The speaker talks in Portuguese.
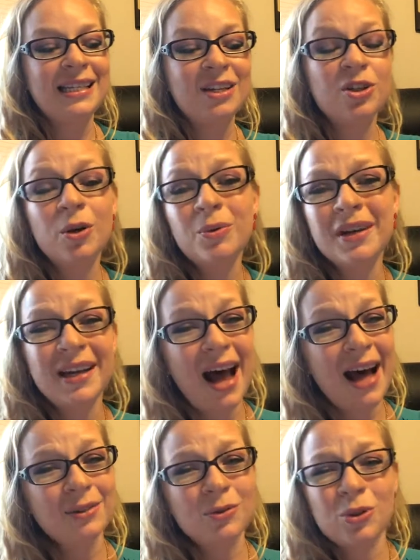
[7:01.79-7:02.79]
E sejam
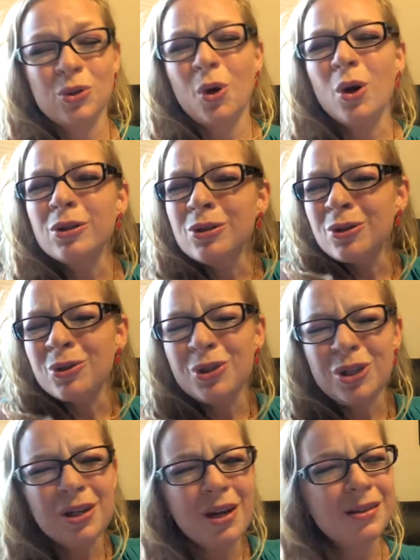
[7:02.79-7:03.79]
gratos todos os
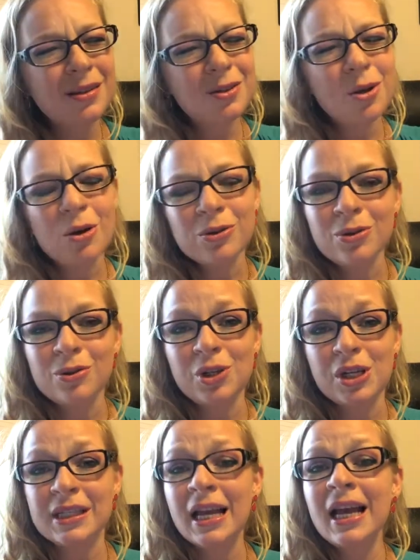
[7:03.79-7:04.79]
dias, todos os
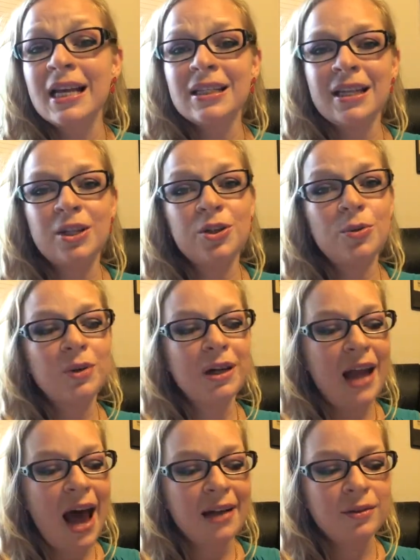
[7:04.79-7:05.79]
dias. Sejam
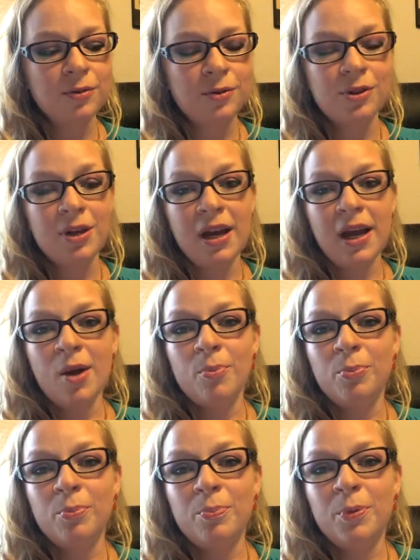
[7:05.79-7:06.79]
gratos
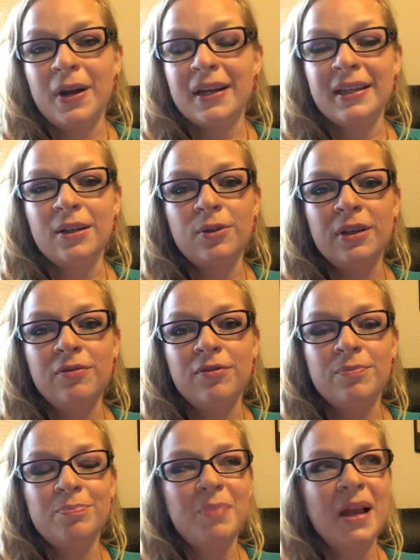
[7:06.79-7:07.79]
por aquilo que
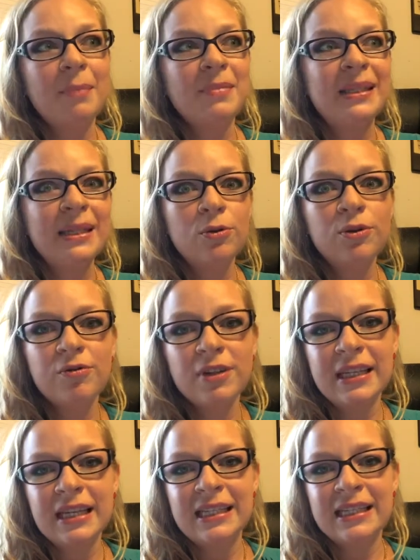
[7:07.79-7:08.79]
pela missão que
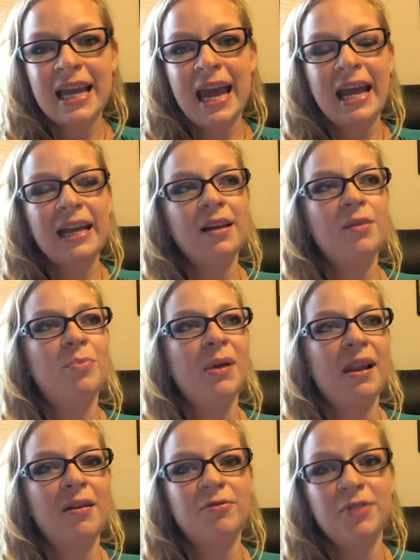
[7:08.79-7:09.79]
vocês têm,
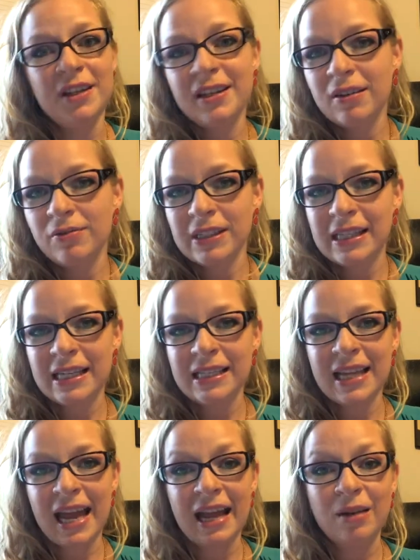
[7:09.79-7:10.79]
pela vida que vocês
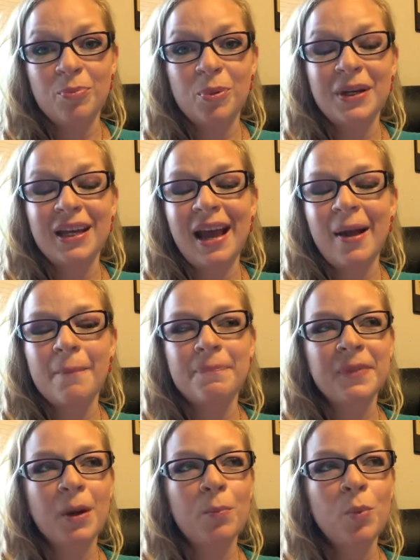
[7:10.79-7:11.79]
têm, porque
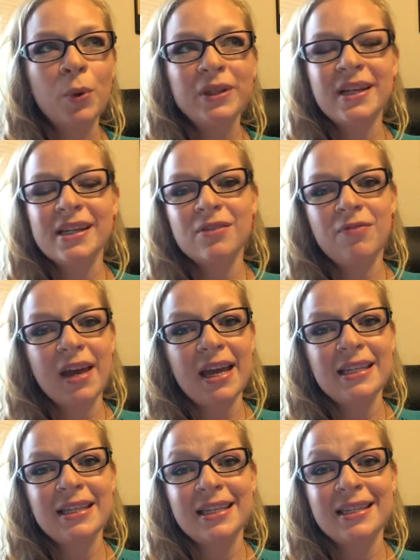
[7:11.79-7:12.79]
muitas
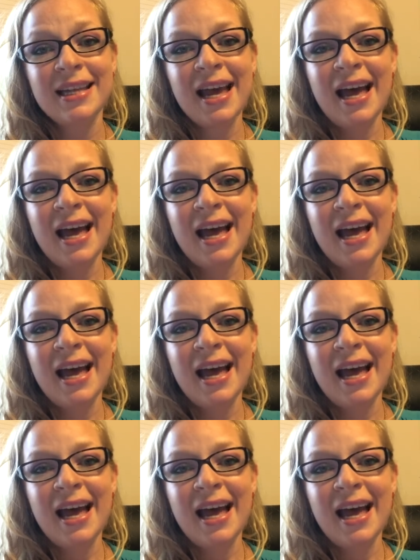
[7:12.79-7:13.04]
vezes